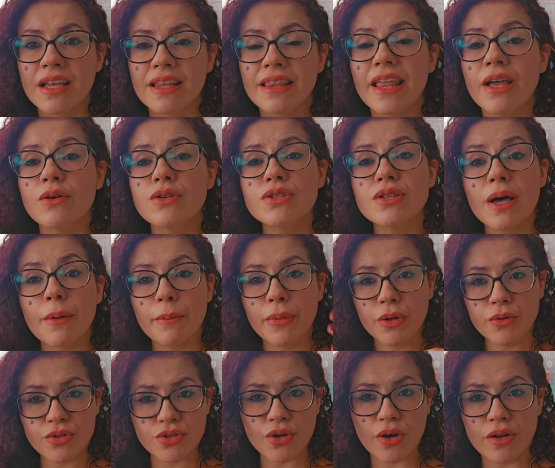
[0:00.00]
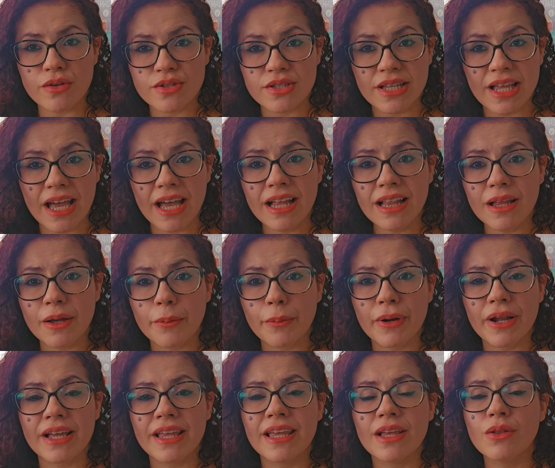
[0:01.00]
Deus abriu os olhos dela
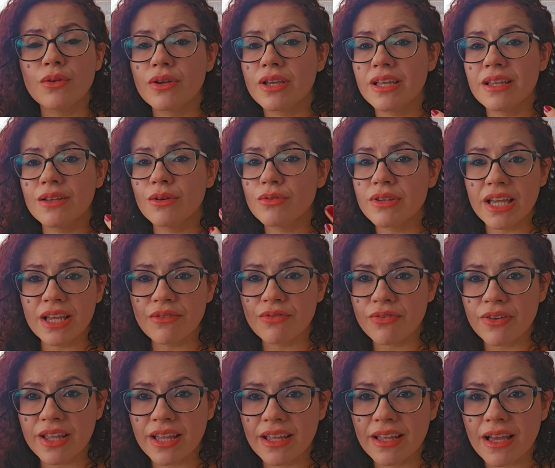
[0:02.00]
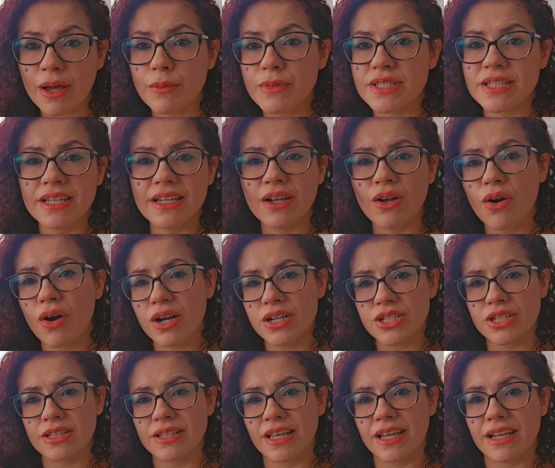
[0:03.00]
para aquilo que não tem fim, a
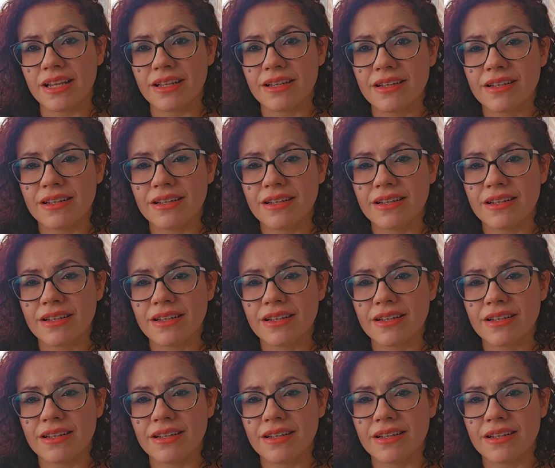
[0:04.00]
misericórdia dele.